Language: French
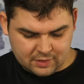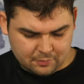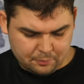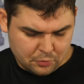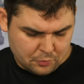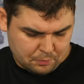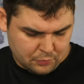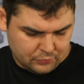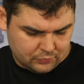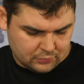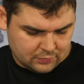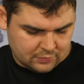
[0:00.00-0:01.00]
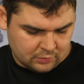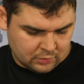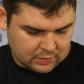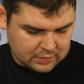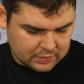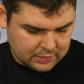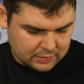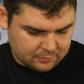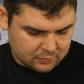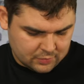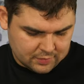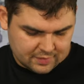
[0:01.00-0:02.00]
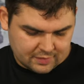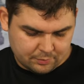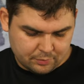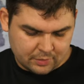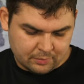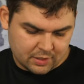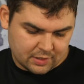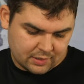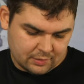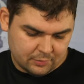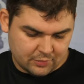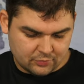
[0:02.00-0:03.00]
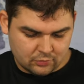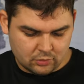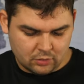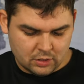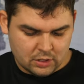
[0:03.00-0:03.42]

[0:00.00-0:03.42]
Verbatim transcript: un peu plus que 100 grammes, c'est pas marqué bien sûr.